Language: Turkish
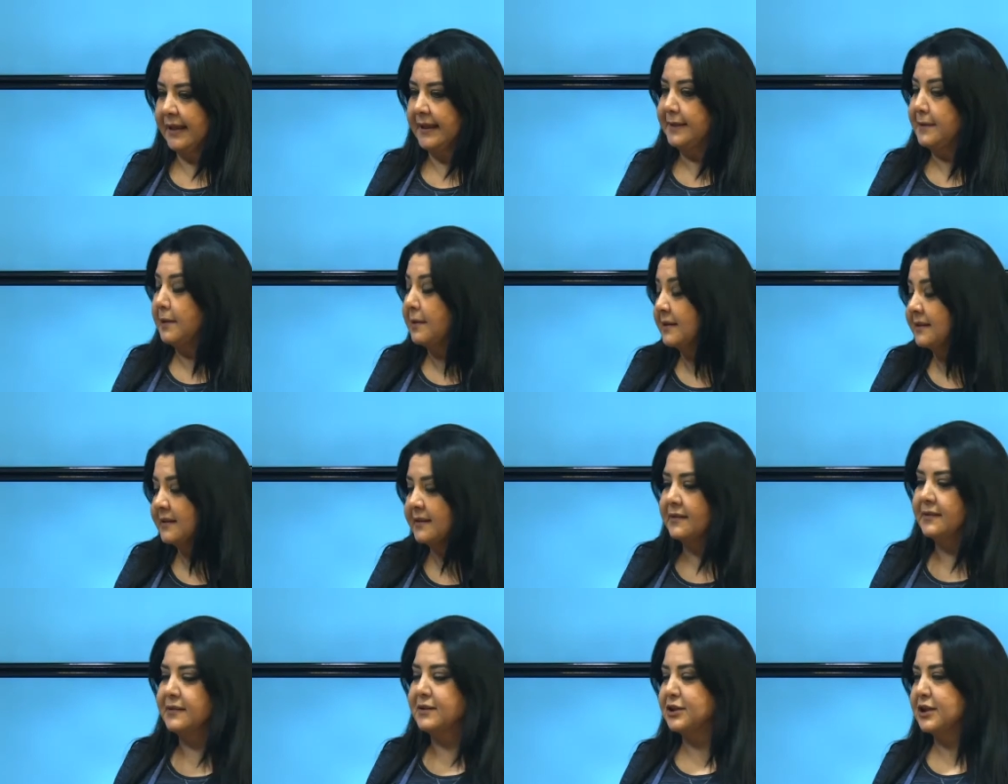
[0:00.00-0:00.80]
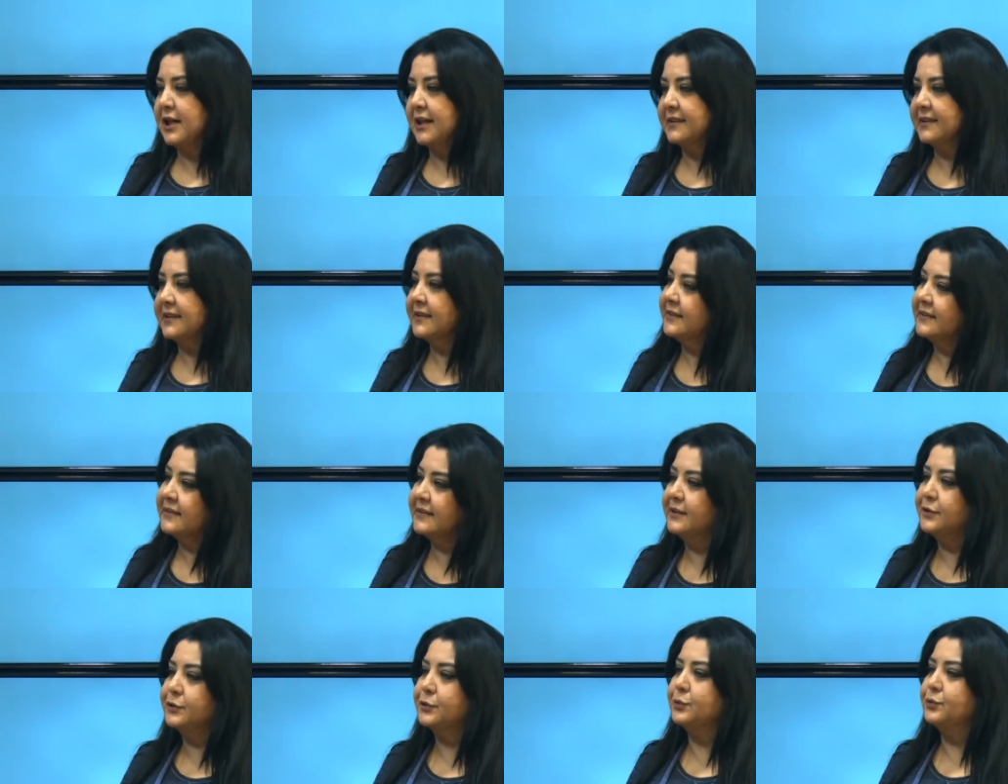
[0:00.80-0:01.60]
ne hazırlayacaksınız,
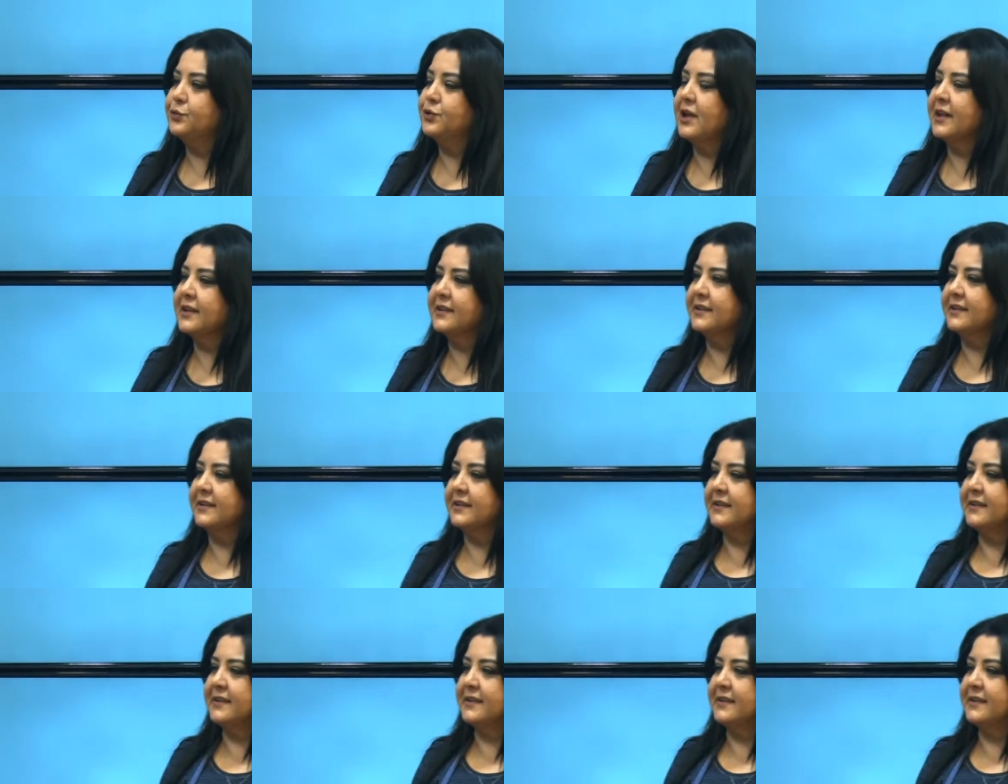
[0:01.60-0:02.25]
bugün, E,